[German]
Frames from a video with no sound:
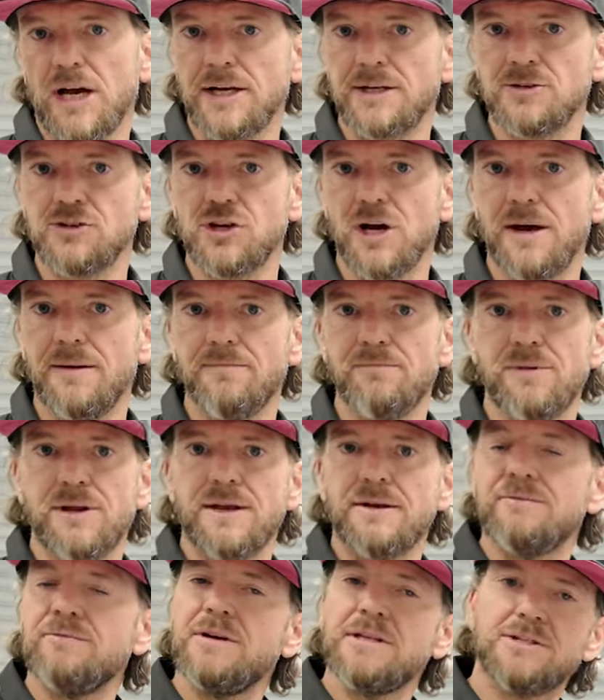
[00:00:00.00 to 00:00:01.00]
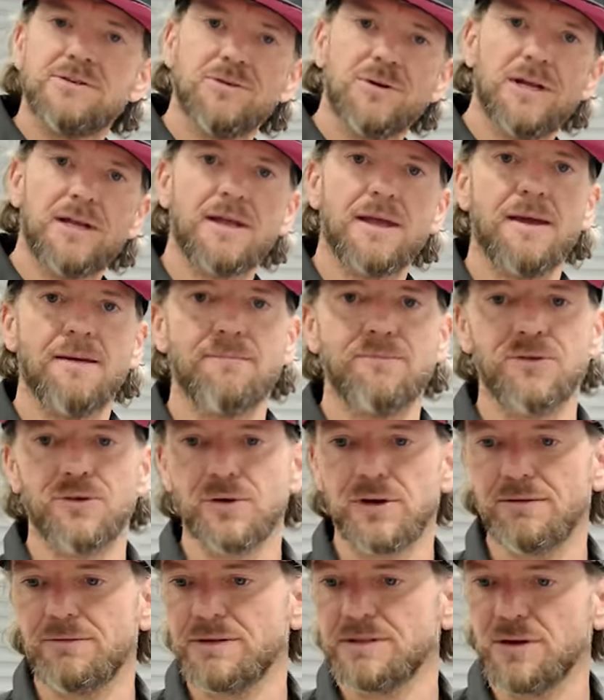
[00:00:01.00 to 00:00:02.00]
Seitenscheibenblenden, wenn es noch nicht gibt
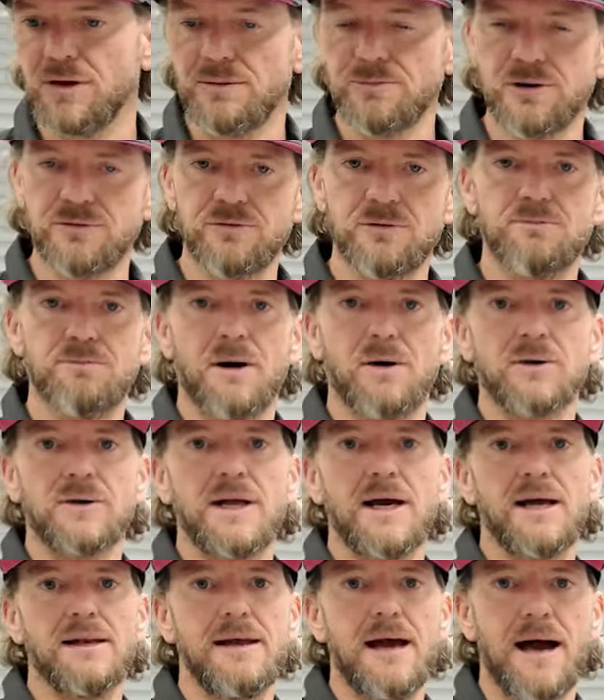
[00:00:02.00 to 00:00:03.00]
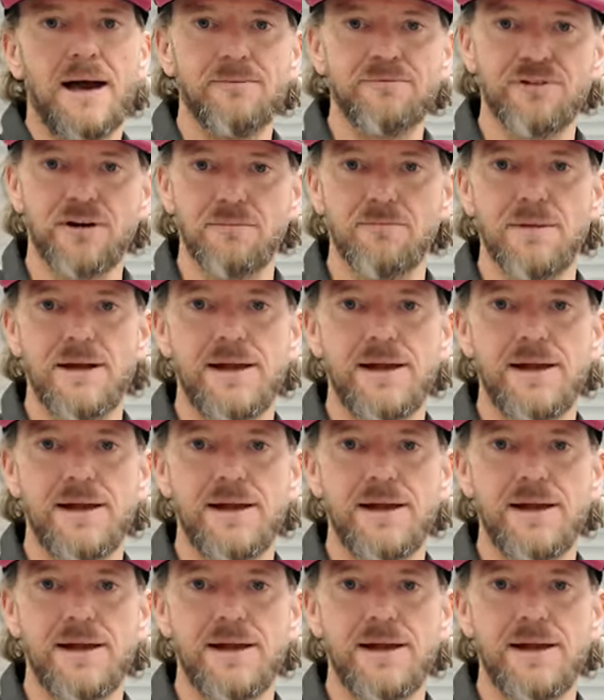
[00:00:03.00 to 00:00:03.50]
oder was auch immer für Bauteile, einfach